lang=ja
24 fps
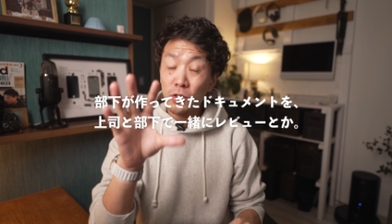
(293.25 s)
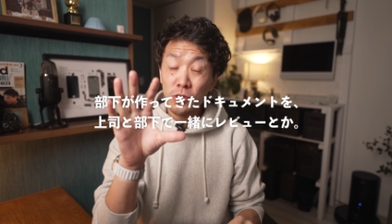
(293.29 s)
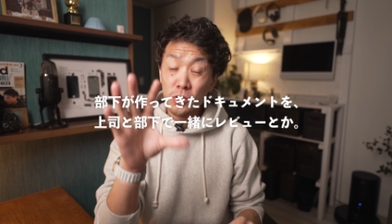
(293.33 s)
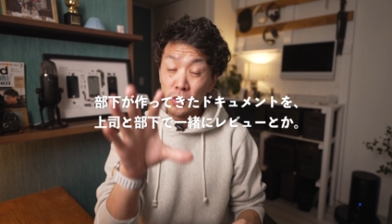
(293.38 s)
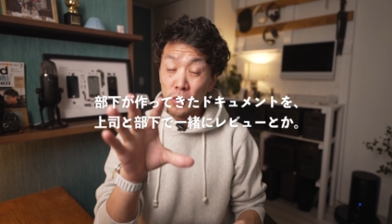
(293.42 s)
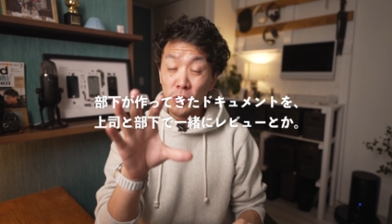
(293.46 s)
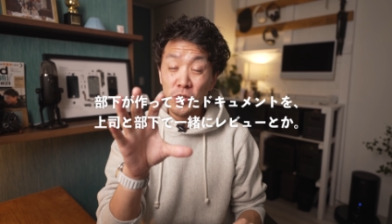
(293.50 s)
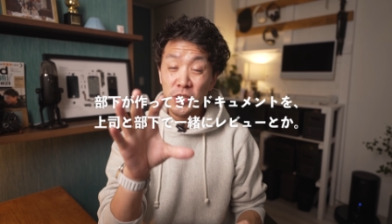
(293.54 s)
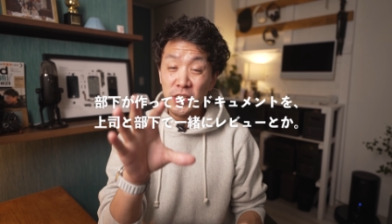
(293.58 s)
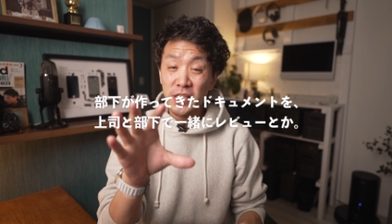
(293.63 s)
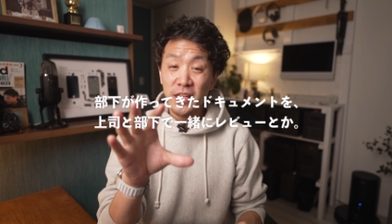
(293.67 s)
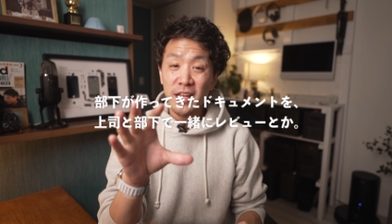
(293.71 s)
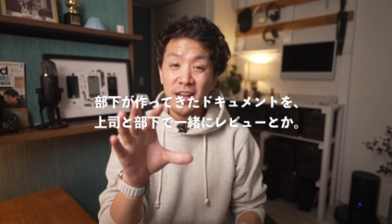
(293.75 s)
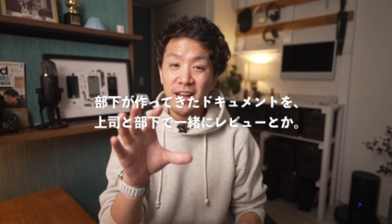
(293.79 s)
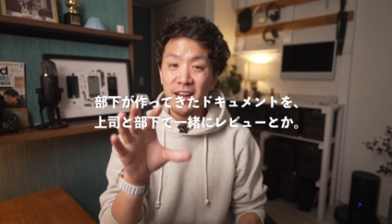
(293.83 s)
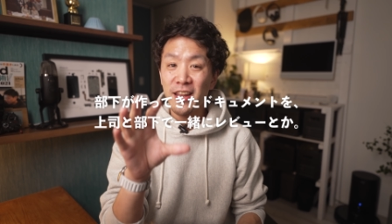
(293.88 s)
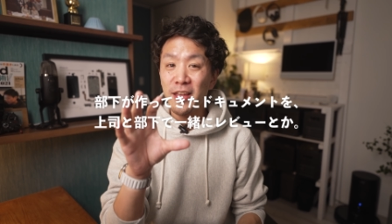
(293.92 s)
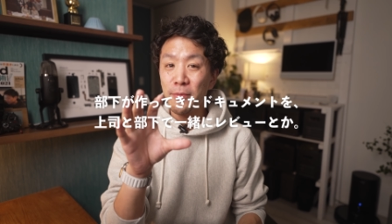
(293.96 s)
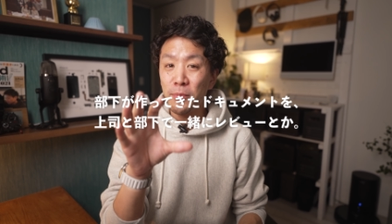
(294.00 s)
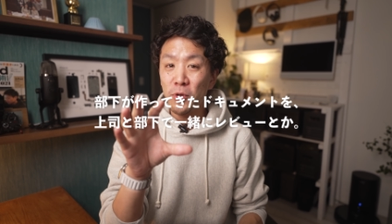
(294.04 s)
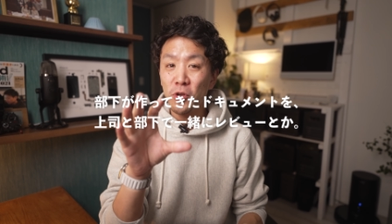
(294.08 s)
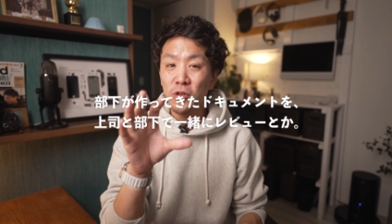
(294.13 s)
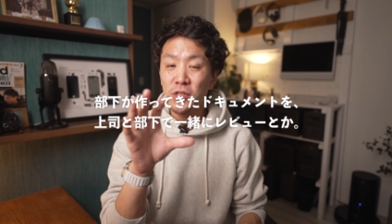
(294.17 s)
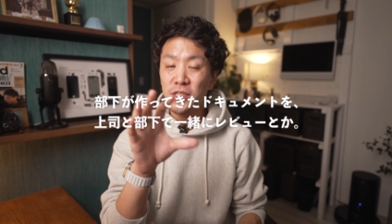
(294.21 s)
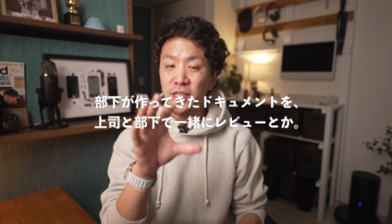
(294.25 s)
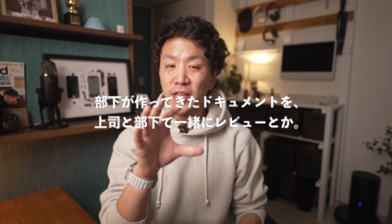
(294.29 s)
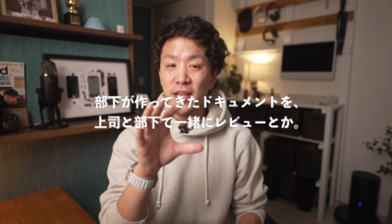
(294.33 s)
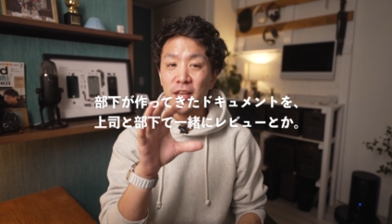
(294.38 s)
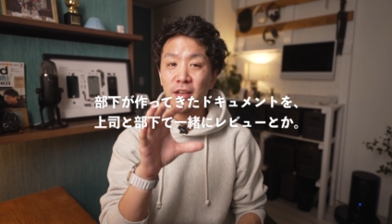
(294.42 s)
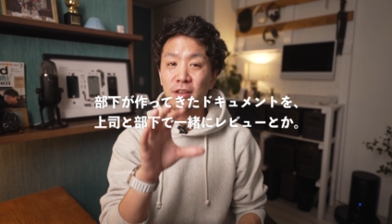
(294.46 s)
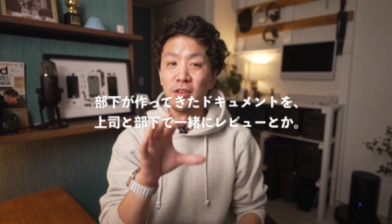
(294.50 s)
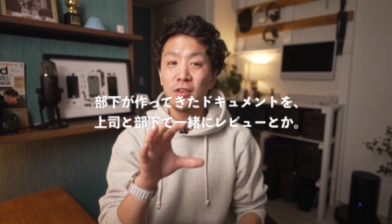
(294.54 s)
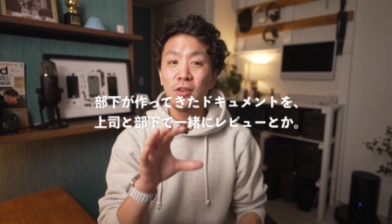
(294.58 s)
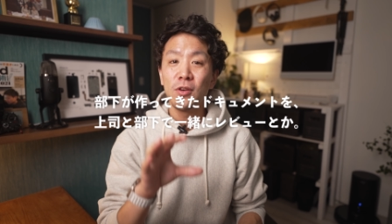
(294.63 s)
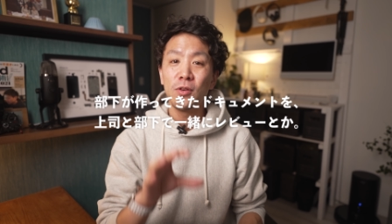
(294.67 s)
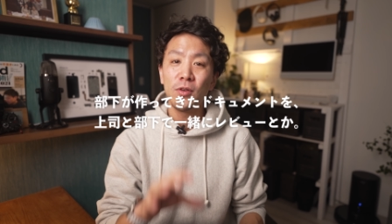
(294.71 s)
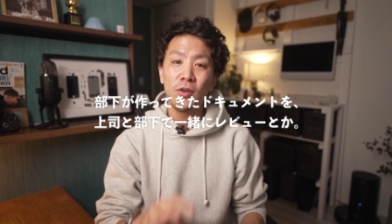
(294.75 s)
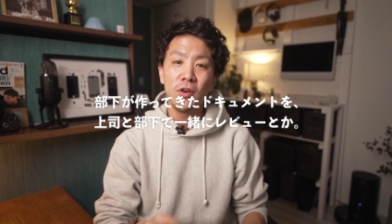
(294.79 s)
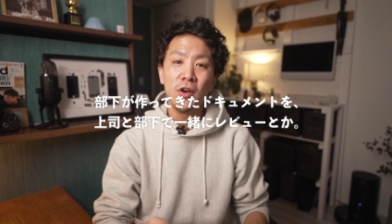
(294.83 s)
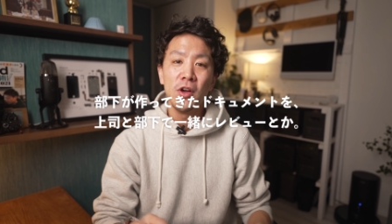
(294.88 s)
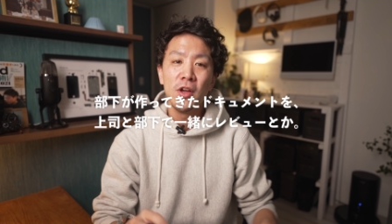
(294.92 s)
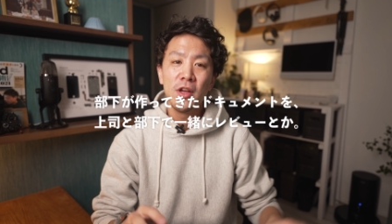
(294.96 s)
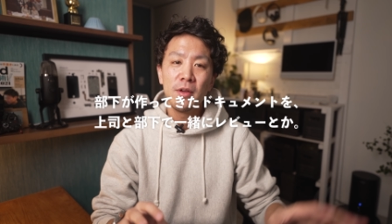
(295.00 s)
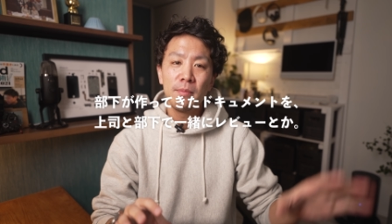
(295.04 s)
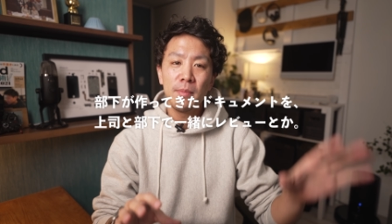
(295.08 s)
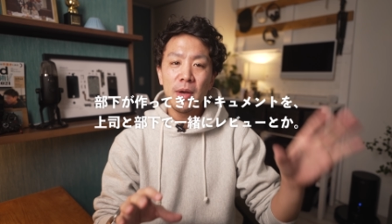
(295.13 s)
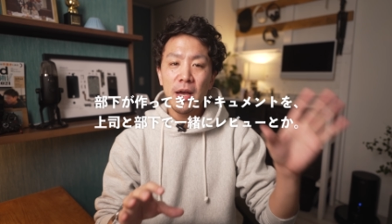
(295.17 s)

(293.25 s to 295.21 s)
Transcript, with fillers: 上司がレビューしていくのを、